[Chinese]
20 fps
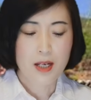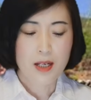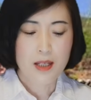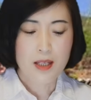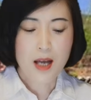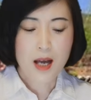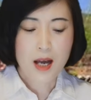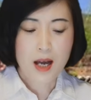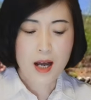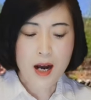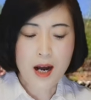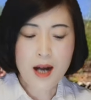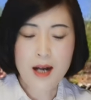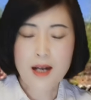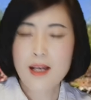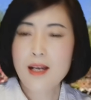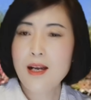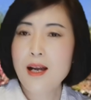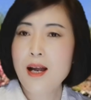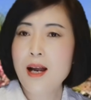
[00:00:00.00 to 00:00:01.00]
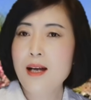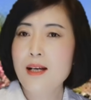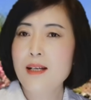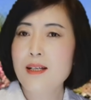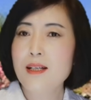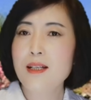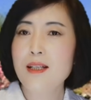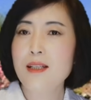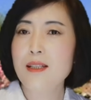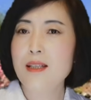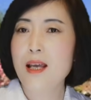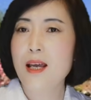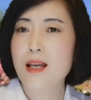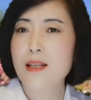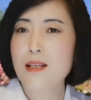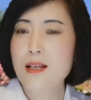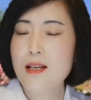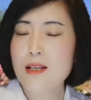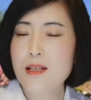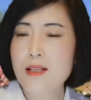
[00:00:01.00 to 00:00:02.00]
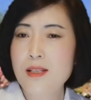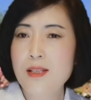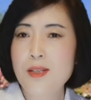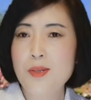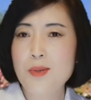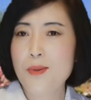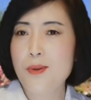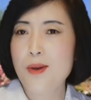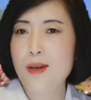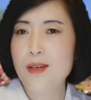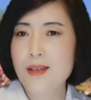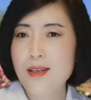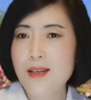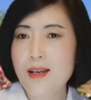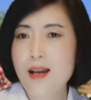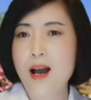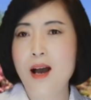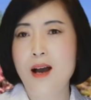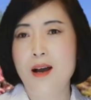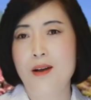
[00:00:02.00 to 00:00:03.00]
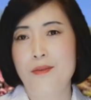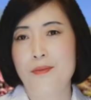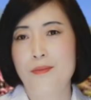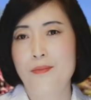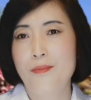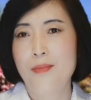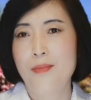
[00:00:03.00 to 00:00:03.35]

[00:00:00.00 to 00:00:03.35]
那二零二零年的四月一号。